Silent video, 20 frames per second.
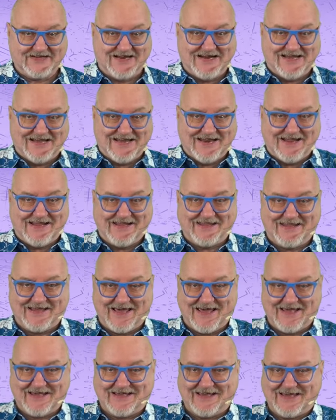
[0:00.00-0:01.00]

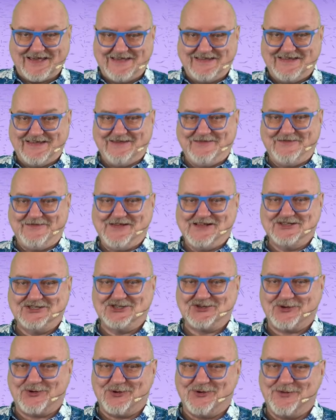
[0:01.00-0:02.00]
Klingt recht richtig viel
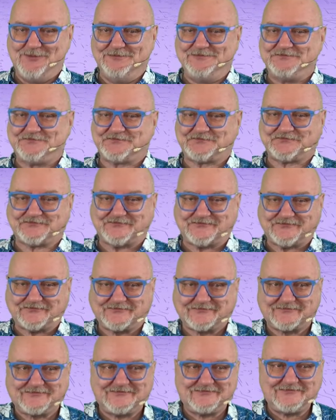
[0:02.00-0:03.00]
Strom.
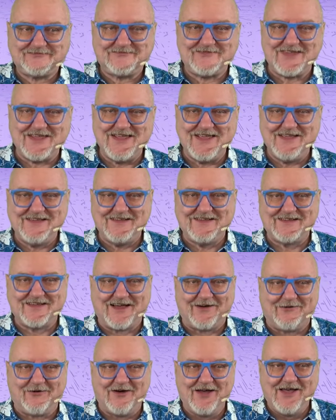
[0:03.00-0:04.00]
Ist es
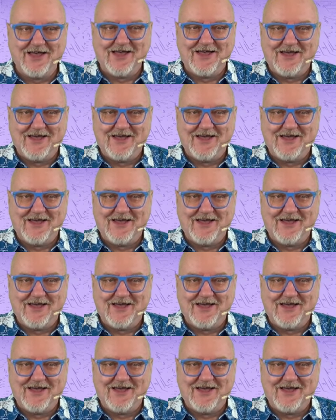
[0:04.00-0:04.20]
auch.